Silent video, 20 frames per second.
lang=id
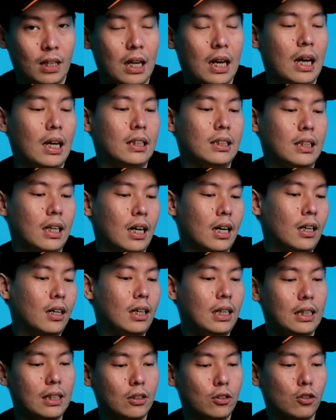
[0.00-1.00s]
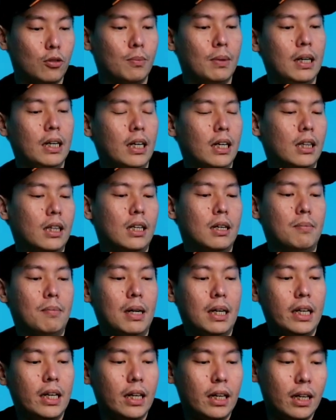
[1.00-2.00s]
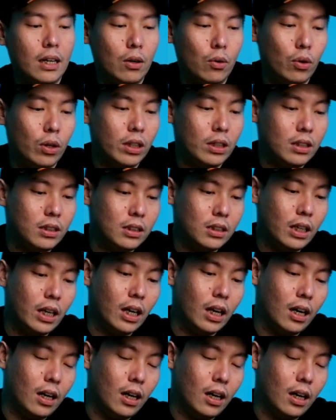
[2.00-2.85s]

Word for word: Nah, sekarang kita coba lihat ke bagian yang quality